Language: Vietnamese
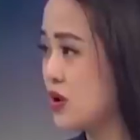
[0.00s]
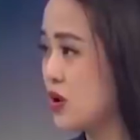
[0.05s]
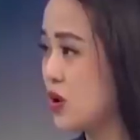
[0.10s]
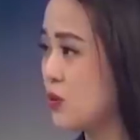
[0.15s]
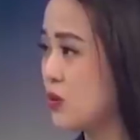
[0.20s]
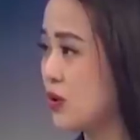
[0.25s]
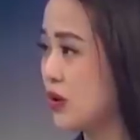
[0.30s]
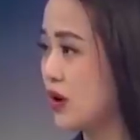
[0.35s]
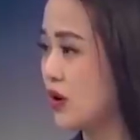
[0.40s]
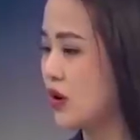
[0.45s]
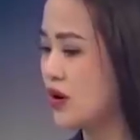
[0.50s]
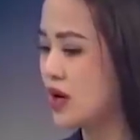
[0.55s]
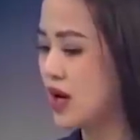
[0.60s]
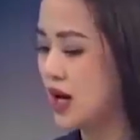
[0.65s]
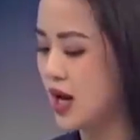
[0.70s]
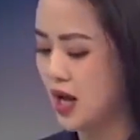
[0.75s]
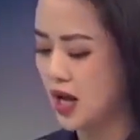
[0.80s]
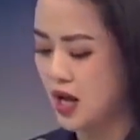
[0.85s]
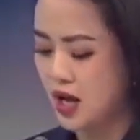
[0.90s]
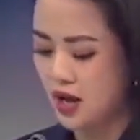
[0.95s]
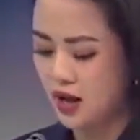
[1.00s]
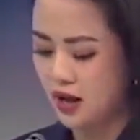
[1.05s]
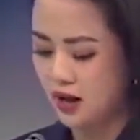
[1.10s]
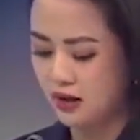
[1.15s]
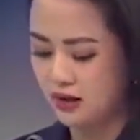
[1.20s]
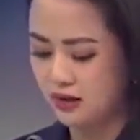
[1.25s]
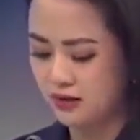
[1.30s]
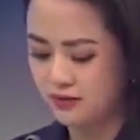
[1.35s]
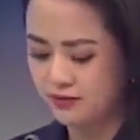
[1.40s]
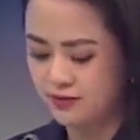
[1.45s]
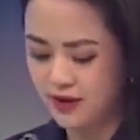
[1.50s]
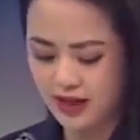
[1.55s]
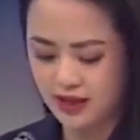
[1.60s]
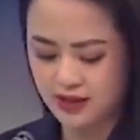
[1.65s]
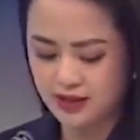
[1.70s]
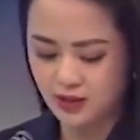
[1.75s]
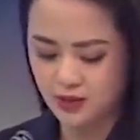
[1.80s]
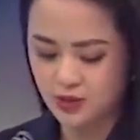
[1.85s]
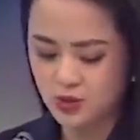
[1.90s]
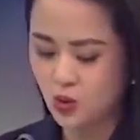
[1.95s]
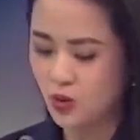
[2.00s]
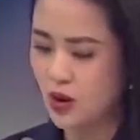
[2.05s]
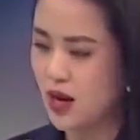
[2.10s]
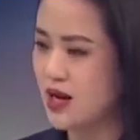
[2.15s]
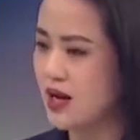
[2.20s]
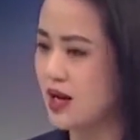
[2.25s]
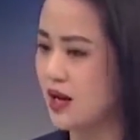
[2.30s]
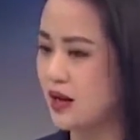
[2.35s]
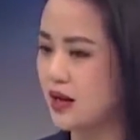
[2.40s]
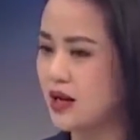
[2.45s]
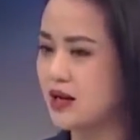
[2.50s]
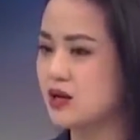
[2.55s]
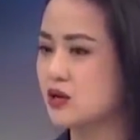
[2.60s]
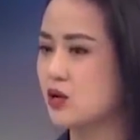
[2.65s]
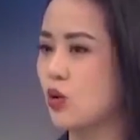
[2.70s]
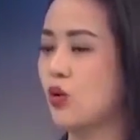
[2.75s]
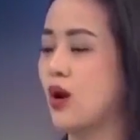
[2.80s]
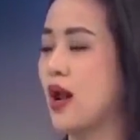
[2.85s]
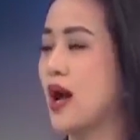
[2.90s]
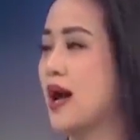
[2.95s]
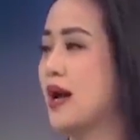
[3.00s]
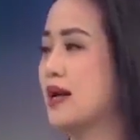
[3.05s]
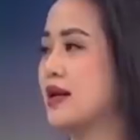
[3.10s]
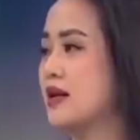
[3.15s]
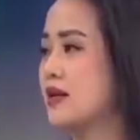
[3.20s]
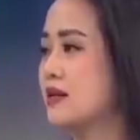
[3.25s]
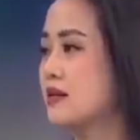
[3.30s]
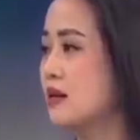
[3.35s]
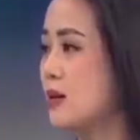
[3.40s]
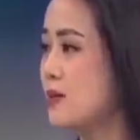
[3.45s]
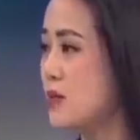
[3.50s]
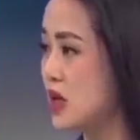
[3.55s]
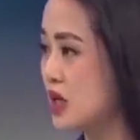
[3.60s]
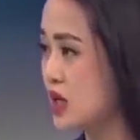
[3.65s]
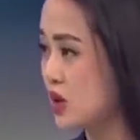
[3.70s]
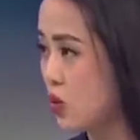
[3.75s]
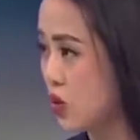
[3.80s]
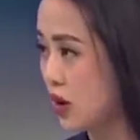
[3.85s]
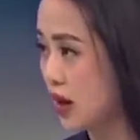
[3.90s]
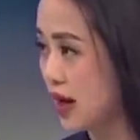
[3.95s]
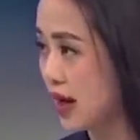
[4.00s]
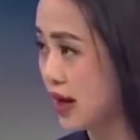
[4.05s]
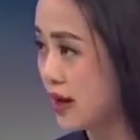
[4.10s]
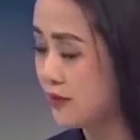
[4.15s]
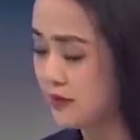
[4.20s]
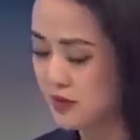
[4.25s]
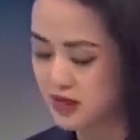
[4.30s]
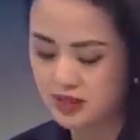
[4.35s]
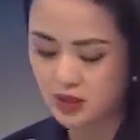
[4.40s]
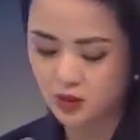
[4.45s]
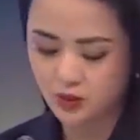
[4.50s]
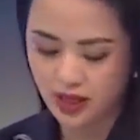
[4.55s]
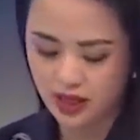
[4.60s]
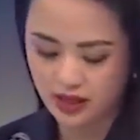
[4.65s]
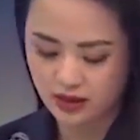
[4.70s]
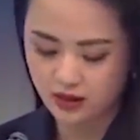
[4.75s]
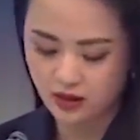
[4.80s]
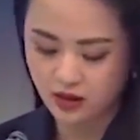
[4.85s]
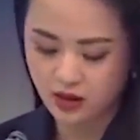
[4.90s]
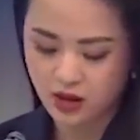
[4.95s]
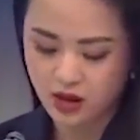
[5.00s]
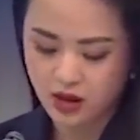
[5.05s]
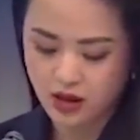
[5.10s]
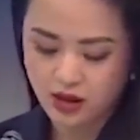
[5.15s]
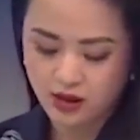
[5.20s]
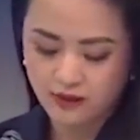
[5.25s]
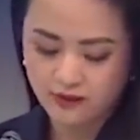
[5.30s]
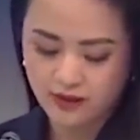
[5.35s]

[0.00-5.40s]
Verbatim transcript: nếu như không muốn nói là uh, phản giáo dục hay là gây tổn hại đến tâm lý của các em về sau này nữa